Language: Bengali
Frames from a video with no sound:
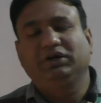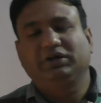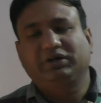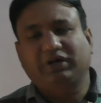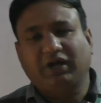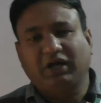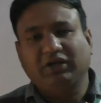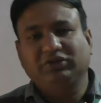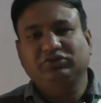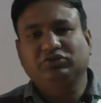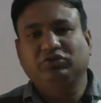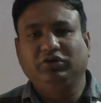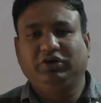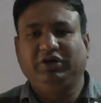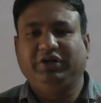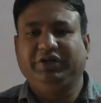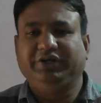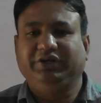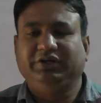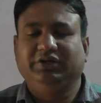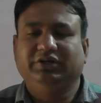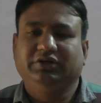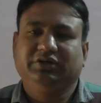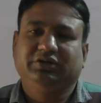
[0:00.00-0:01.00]
টাচ
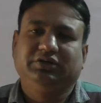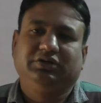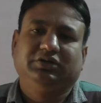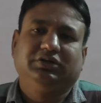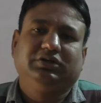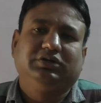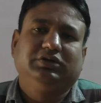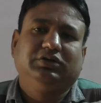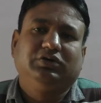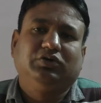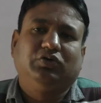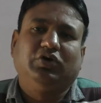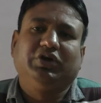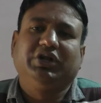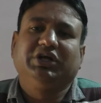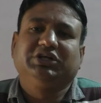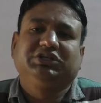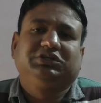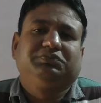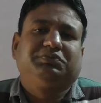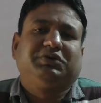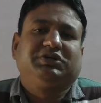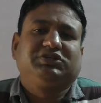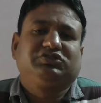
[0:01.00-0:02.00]
করলেই
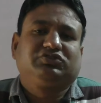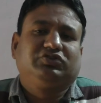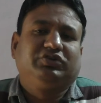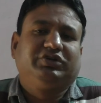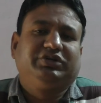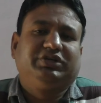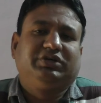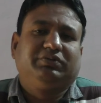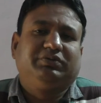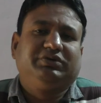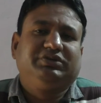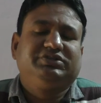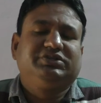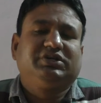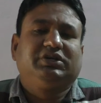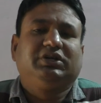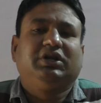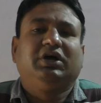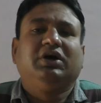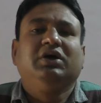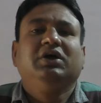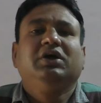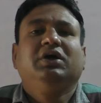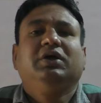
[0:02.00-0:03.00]
অনায়াসে পাশ করে যাবে
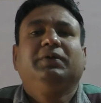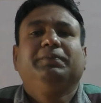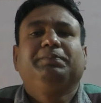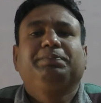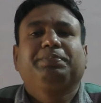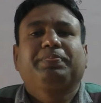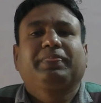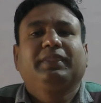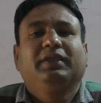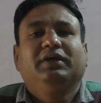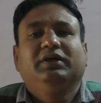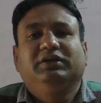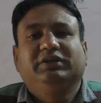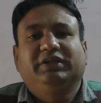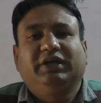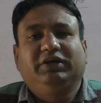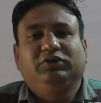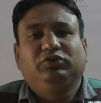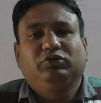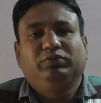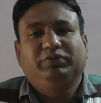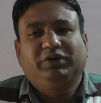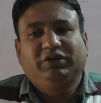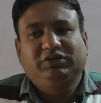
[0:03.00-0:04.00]
ইনশাল্লাহ তাই
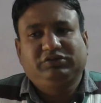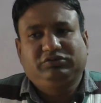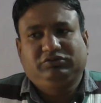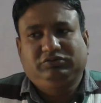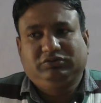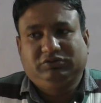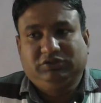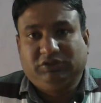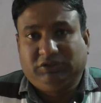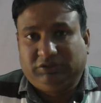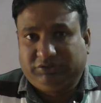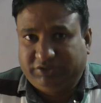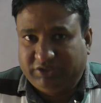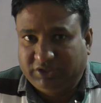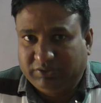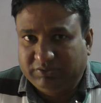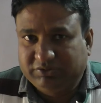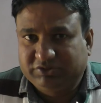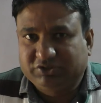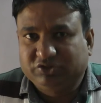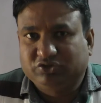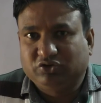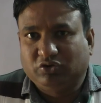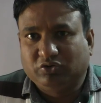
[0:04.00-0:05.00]
তোমরা
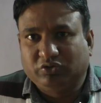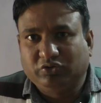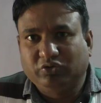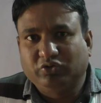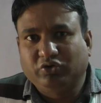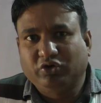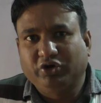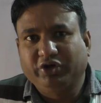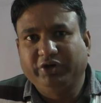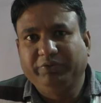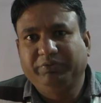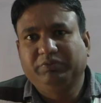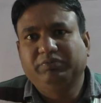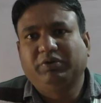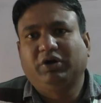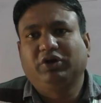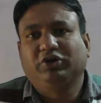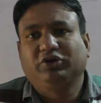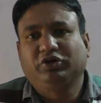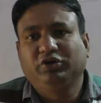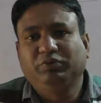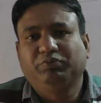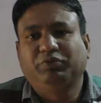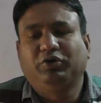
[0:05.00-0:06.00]
সিলেবাসটা সংগ্রহ করো এবং
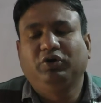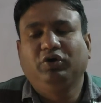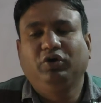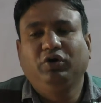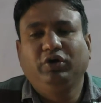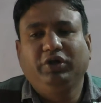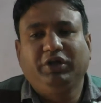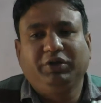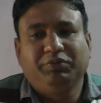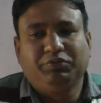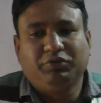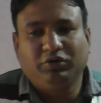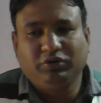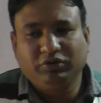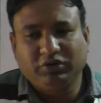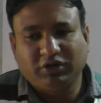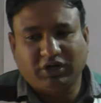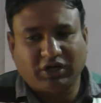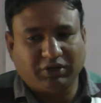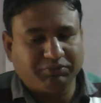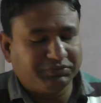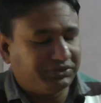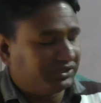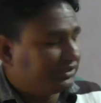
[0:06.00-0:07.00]
ভালো করে পড়ো এবং
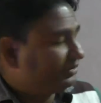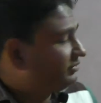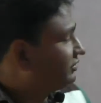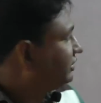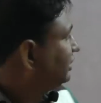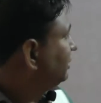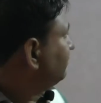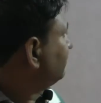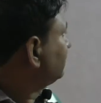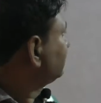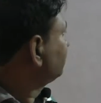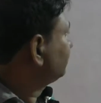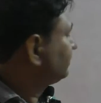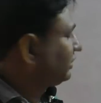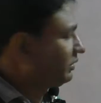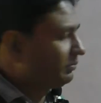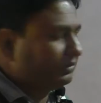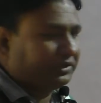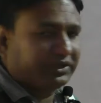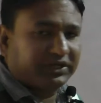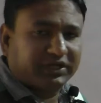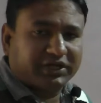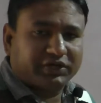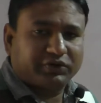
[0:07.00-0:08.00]
আমি এই সিলেবাস
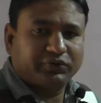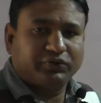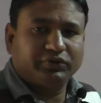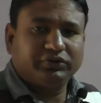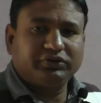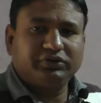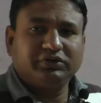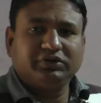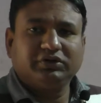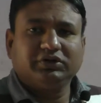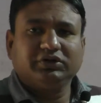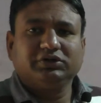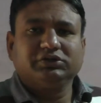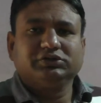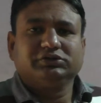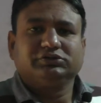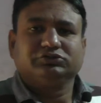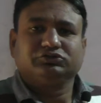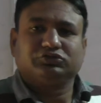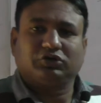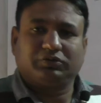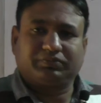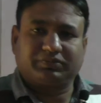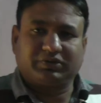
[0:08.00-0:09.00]
মোতাবেক এখন
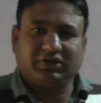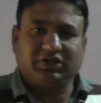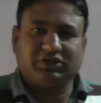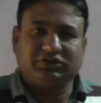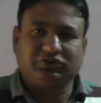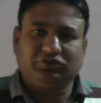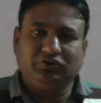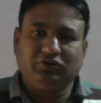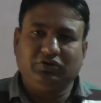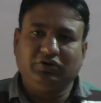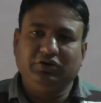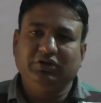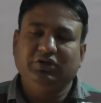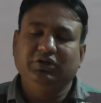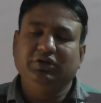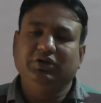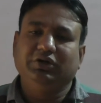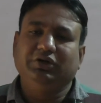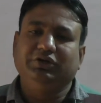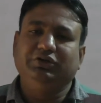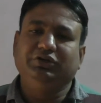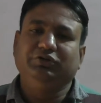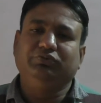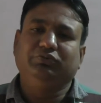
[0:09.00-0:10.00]
সব ক্লাসগুলোই
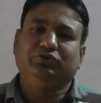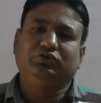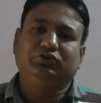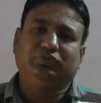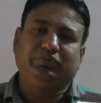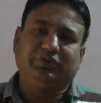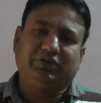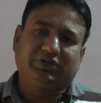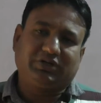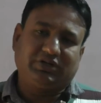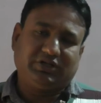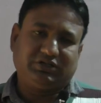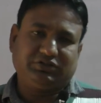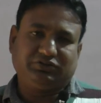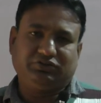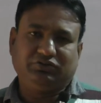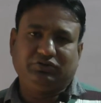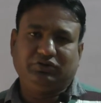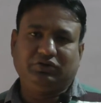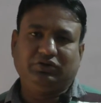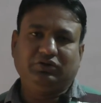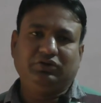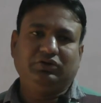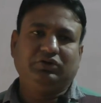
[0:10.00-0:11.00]
নিব তোমরা
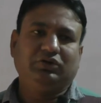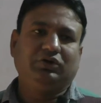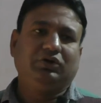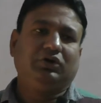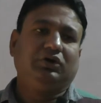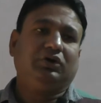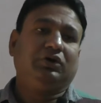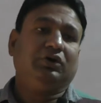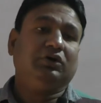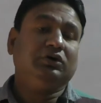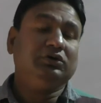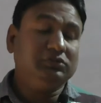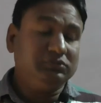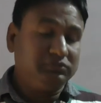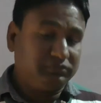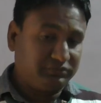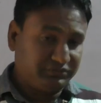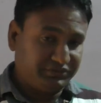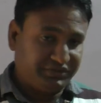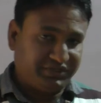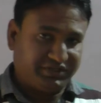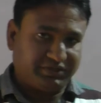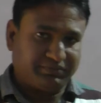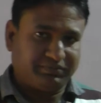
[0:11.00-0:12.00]
ক্লাসগুলো
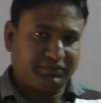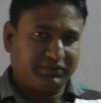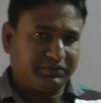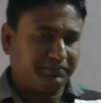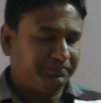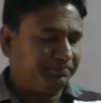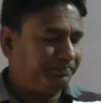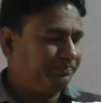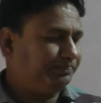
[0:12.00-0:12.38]
দেখবে